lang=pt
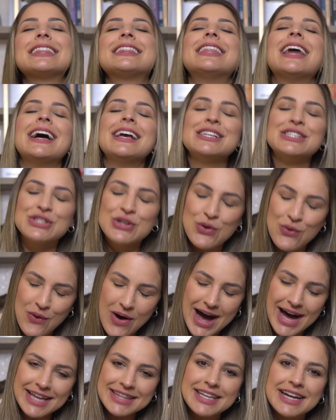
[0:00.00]
da
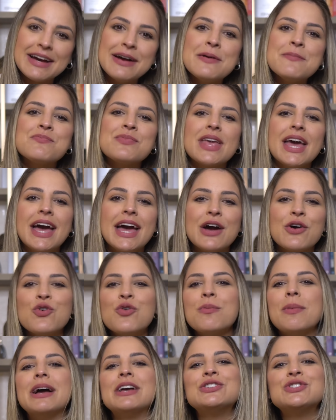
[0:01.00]
esquadra é,
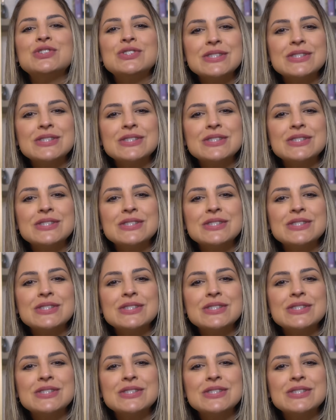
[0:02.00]
com mais de